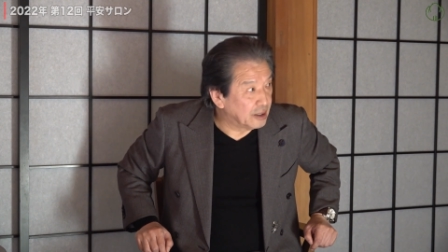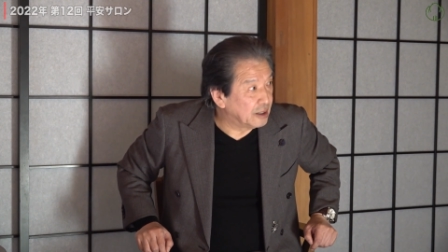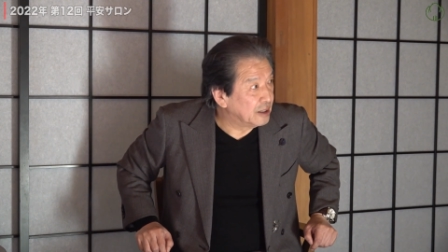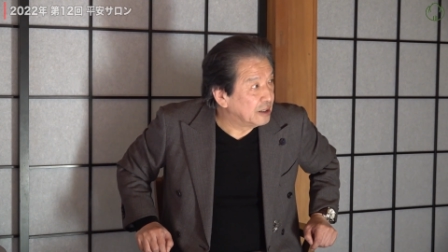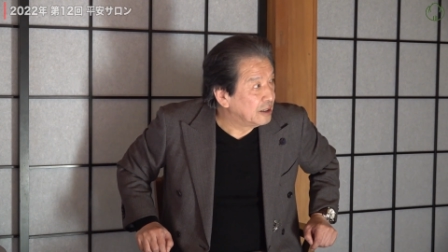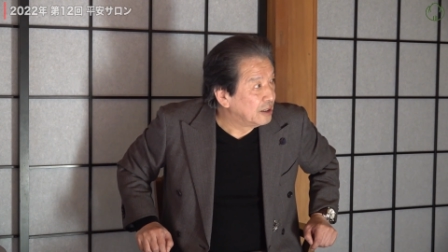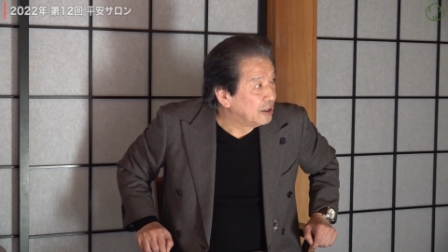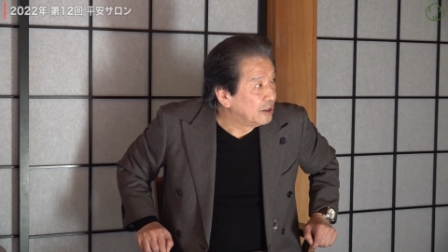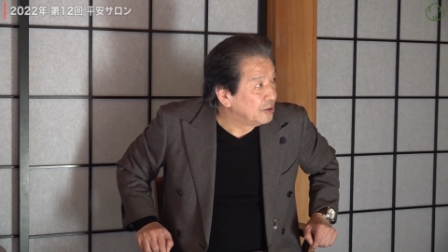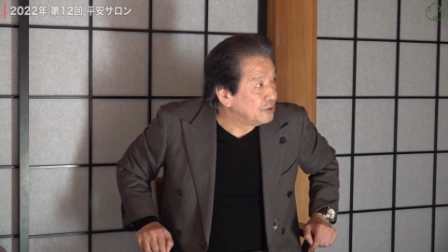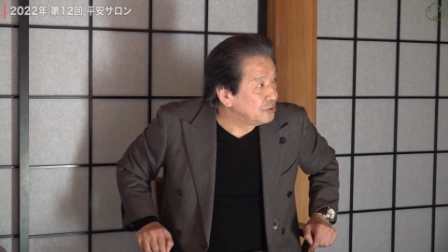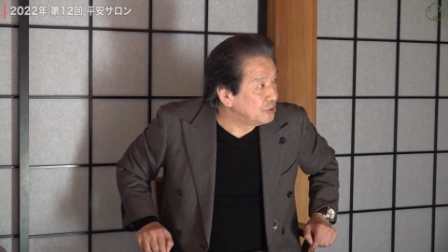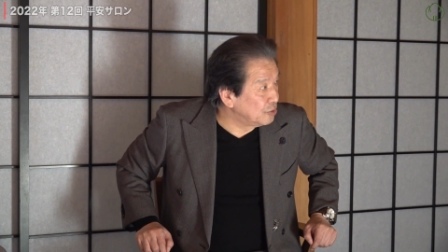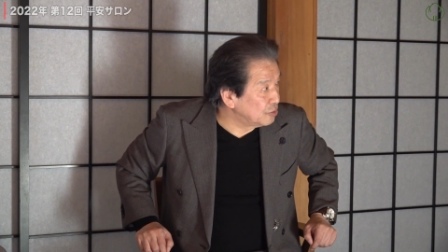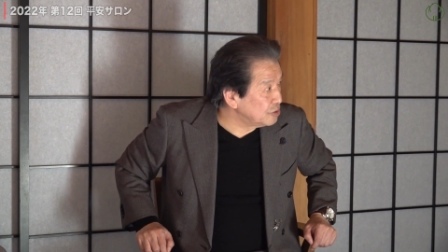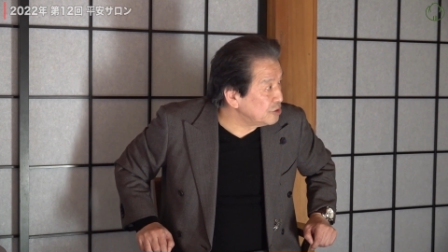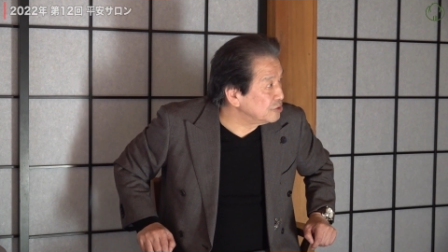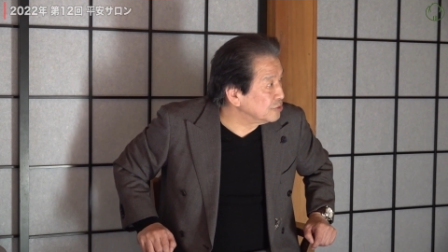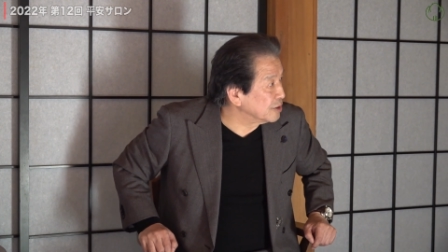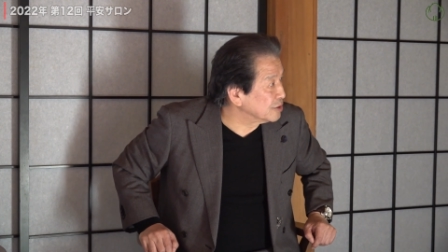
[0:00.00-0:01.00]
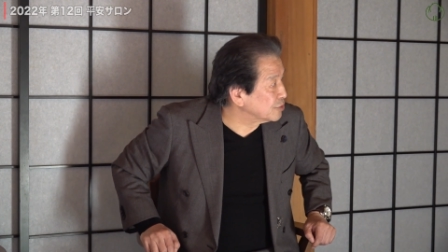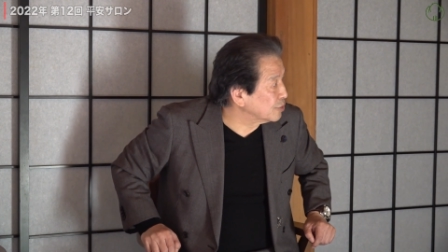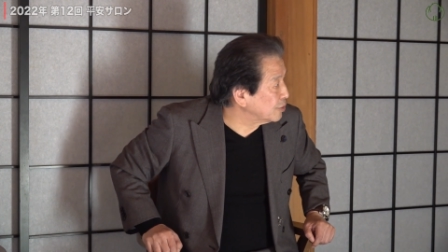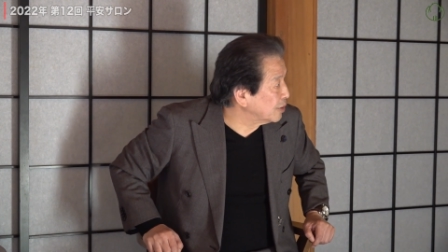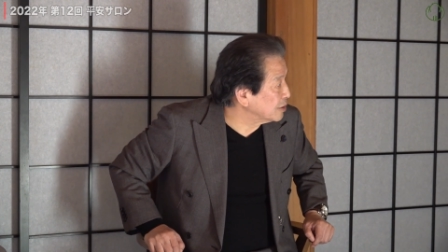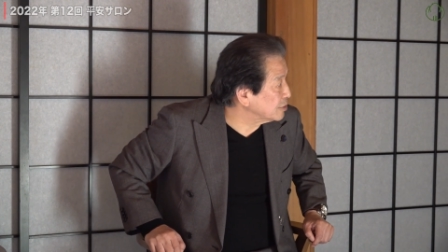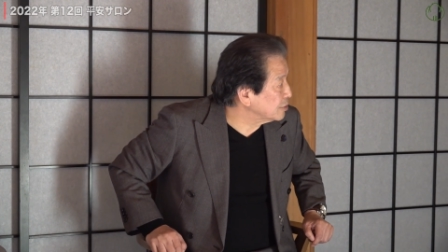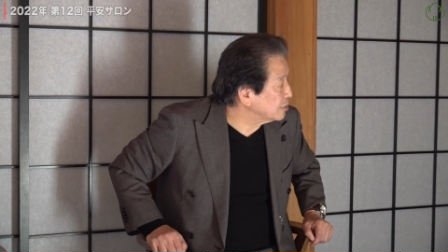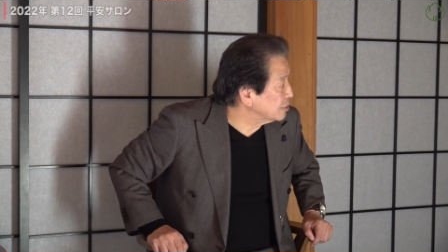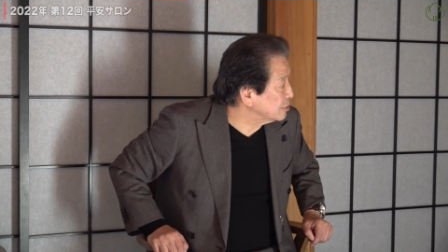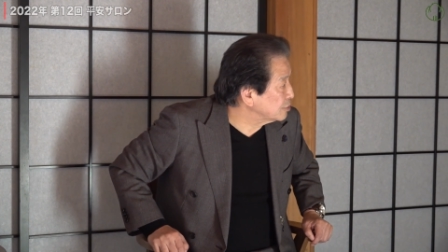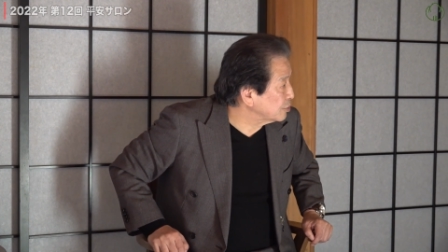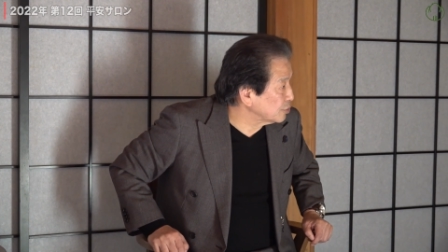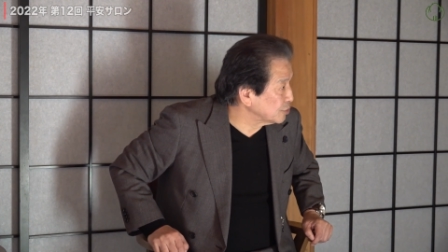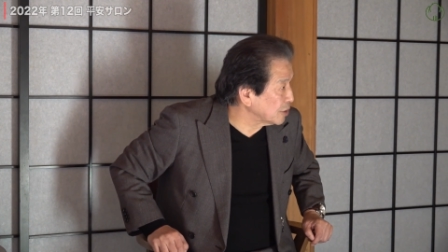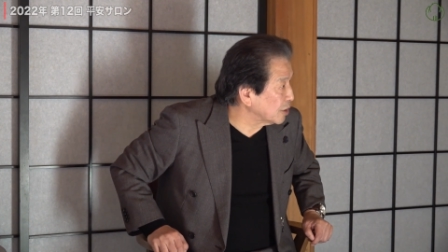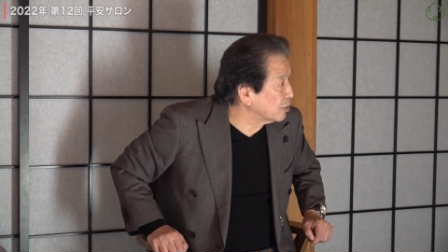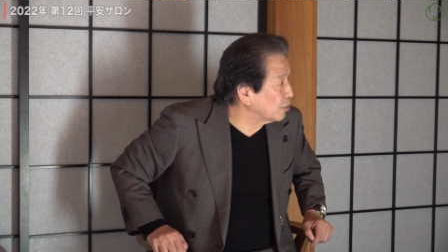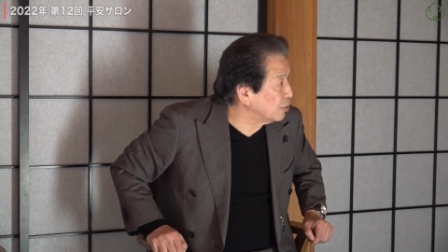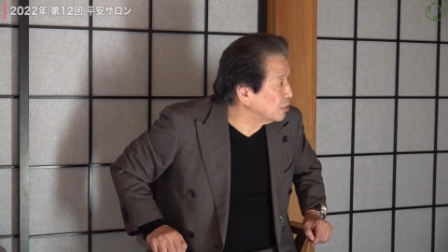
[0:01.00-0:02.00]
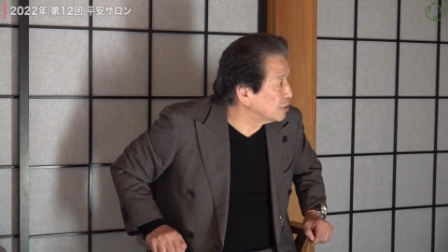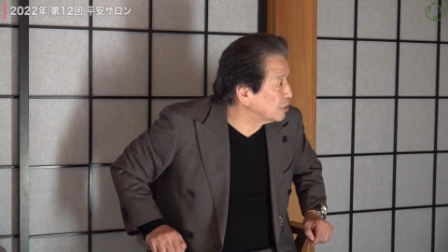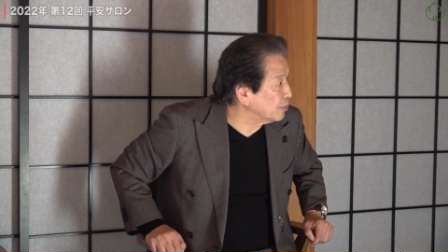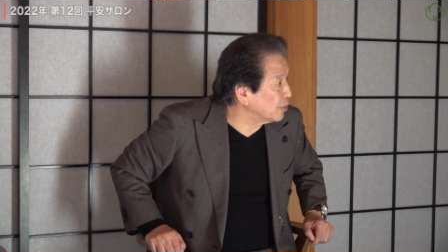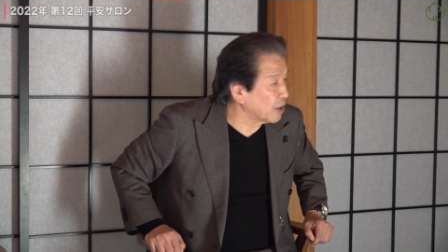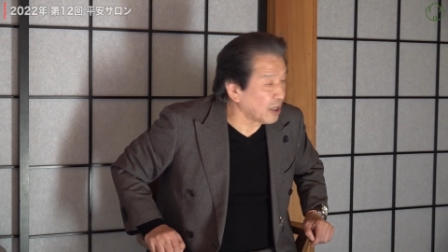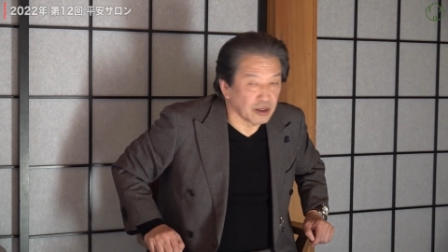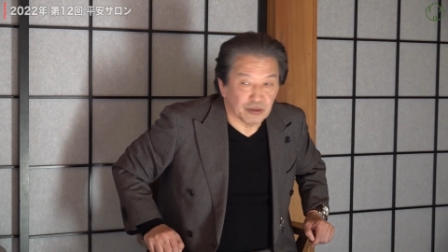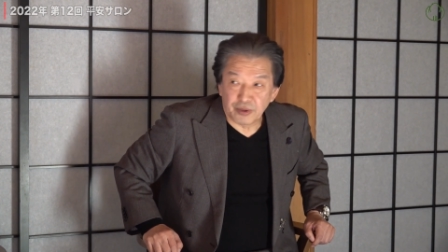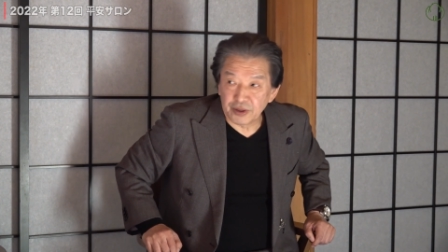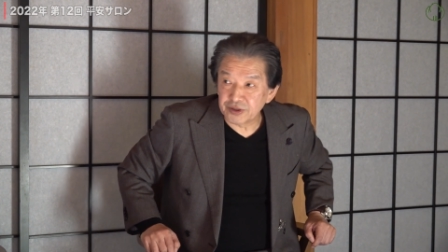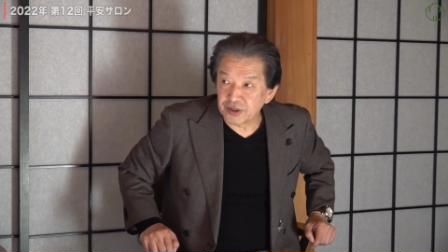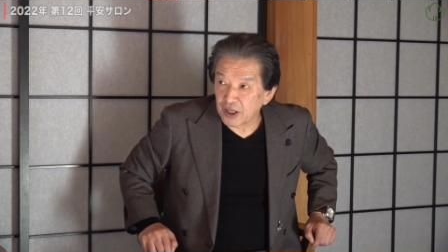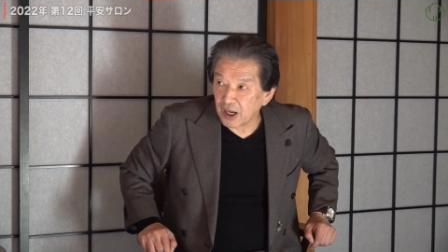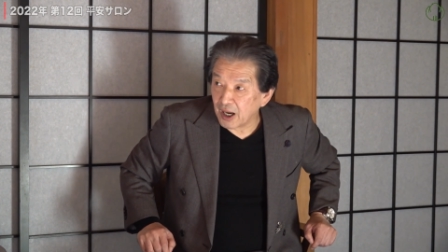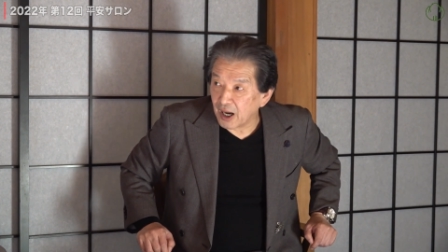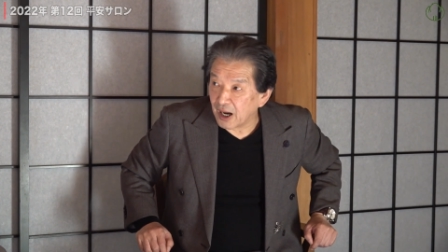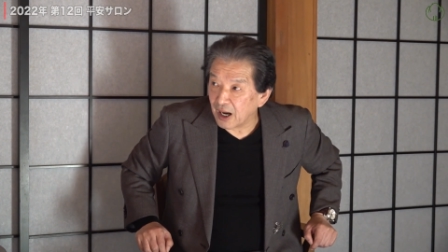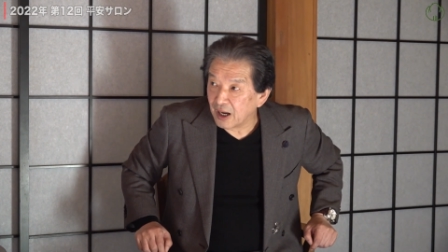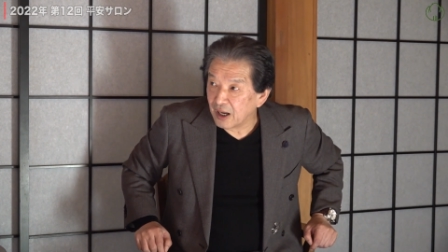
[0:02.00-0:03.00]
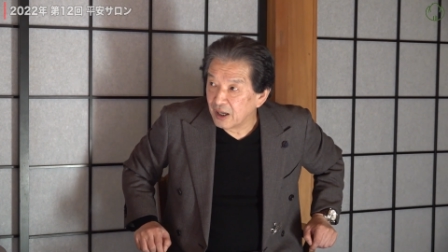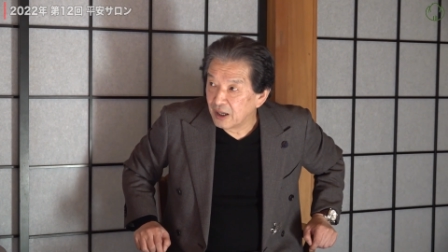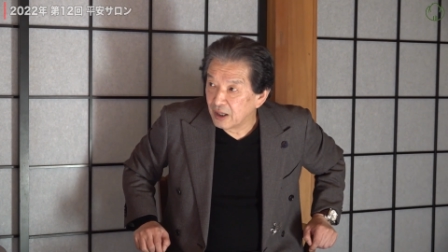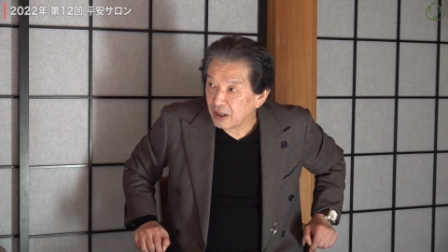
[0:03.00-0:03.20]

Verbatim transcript: で日本人はそれは当然超えてもらいますが